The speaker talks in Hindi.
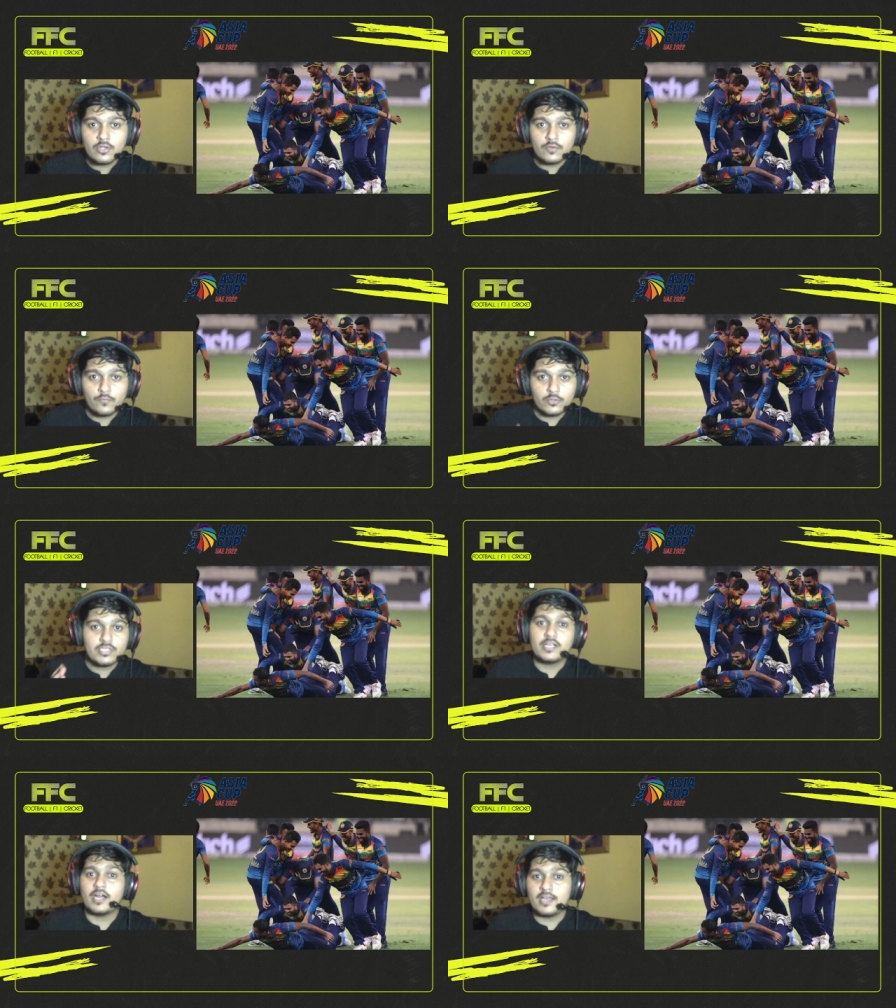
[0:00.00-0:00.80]
वो
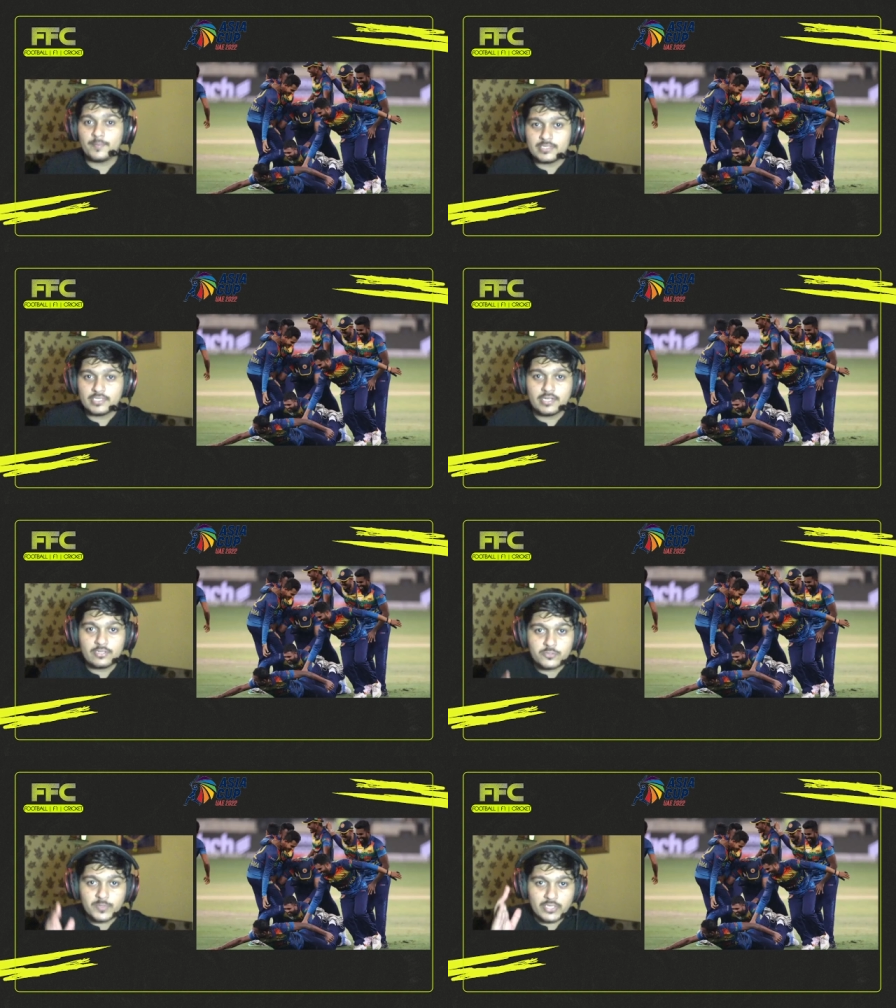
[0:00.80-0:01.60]
दिखाया बंदे ने कि उस
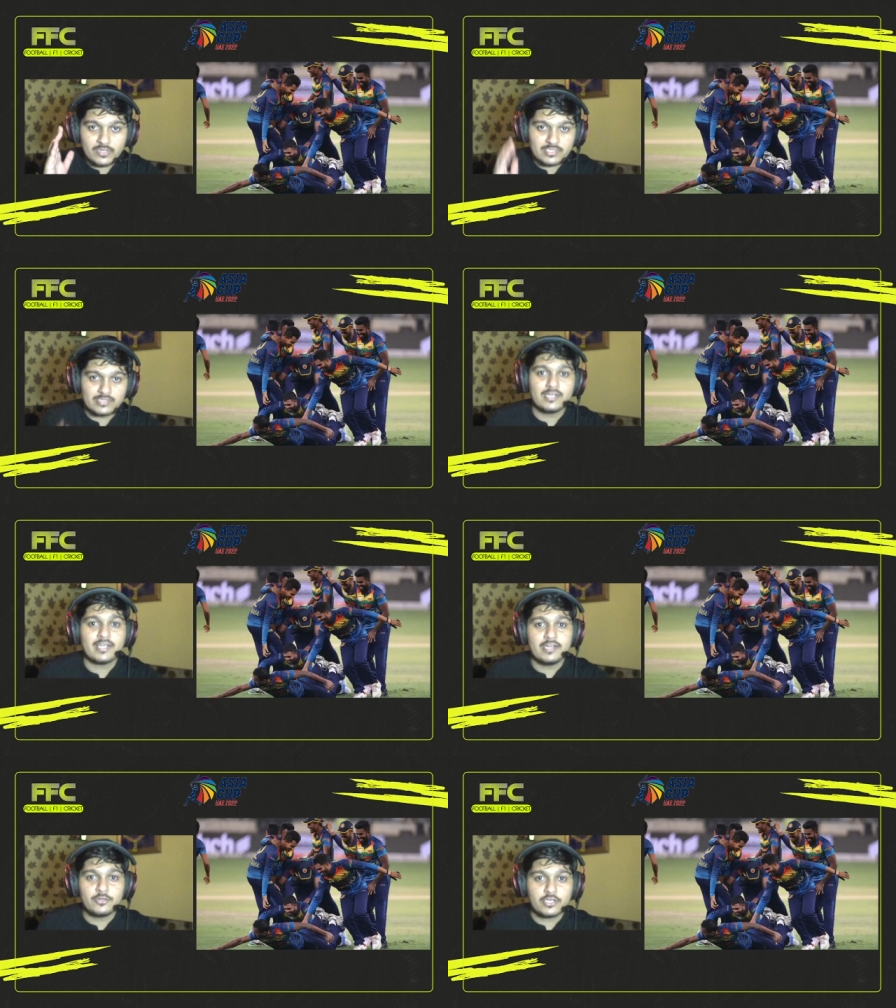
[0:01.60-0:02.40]
बंदे का कितना
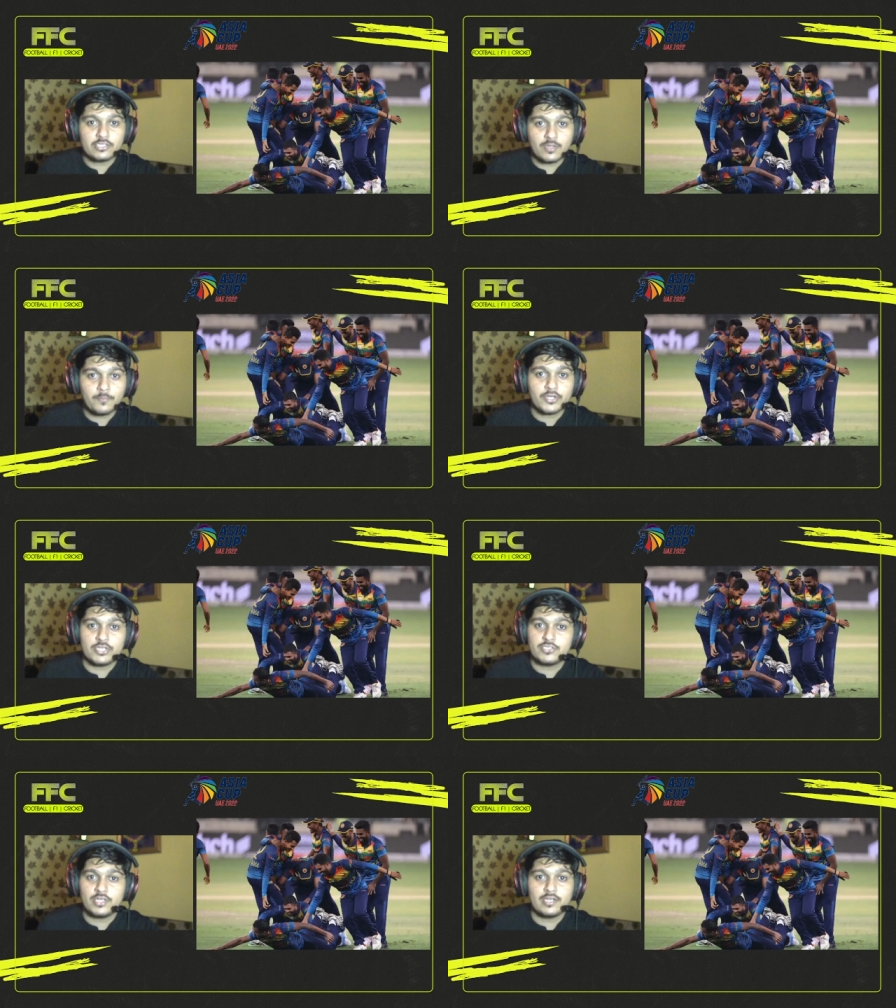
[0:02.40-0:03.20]
टैलेंट और कितना
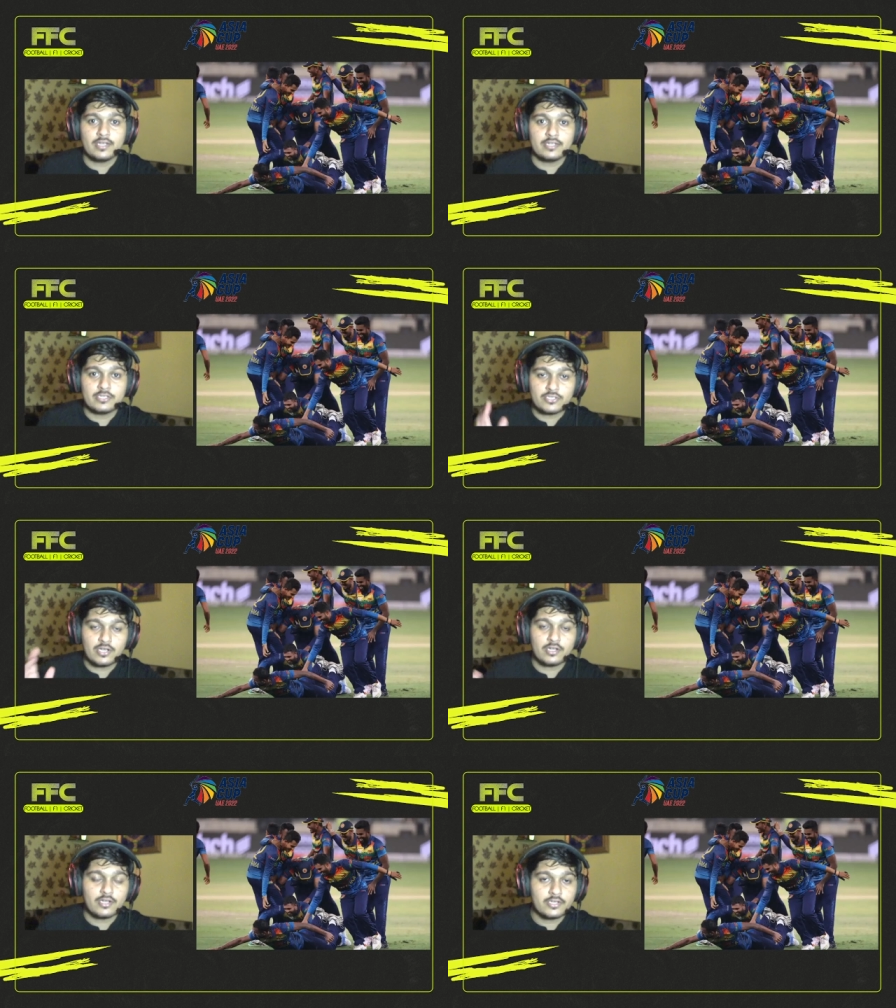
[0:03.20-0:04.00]
पोटेंशियल है इस
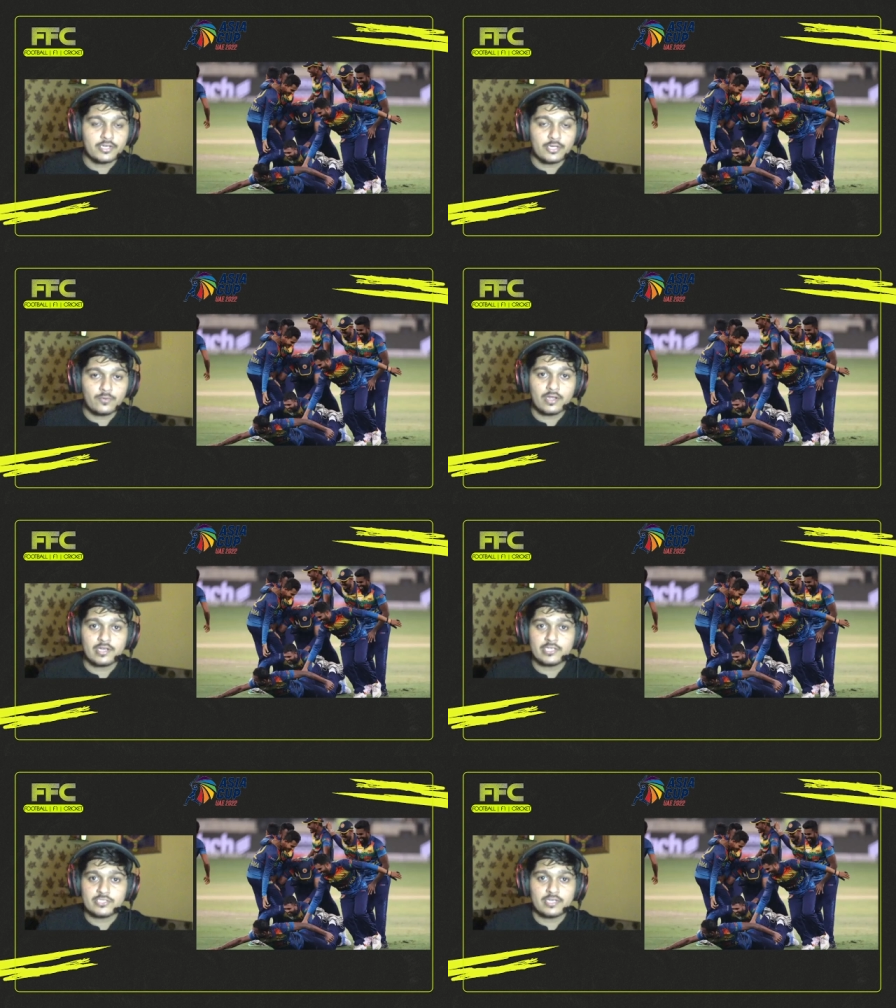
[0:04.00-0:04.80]
श्रीलंकन क्रिकेट को आगे
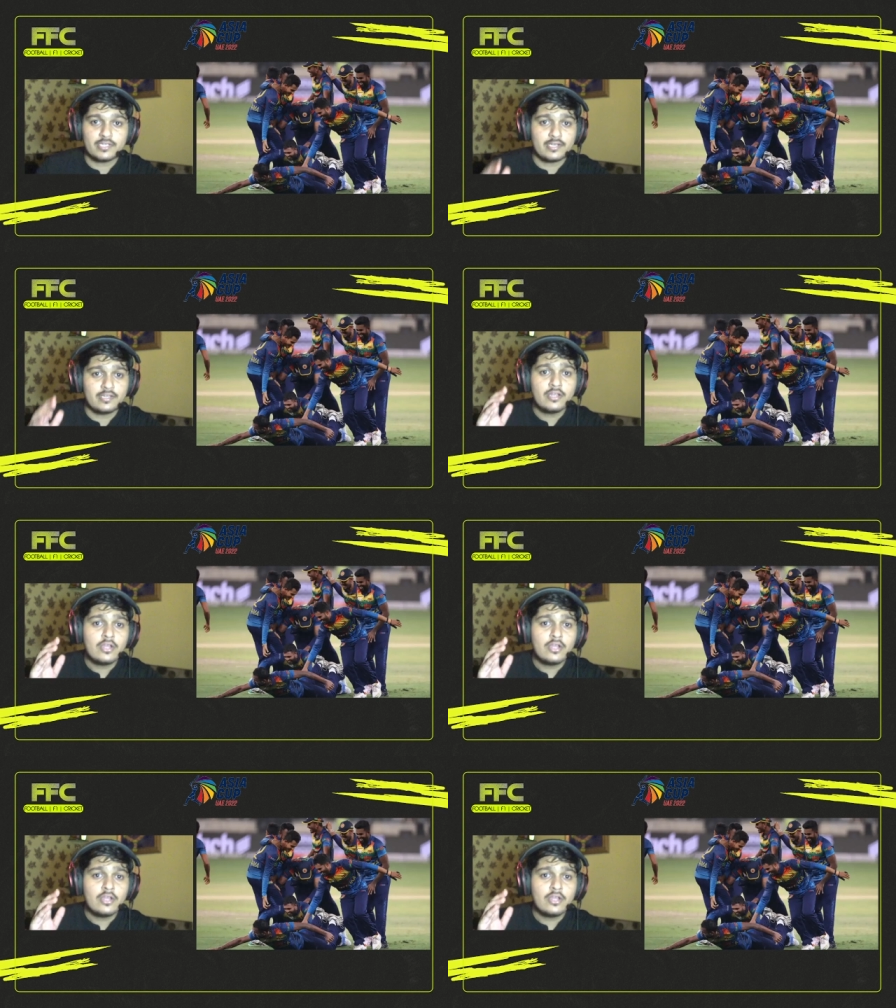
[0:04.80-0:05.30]
लेके जाने के लिए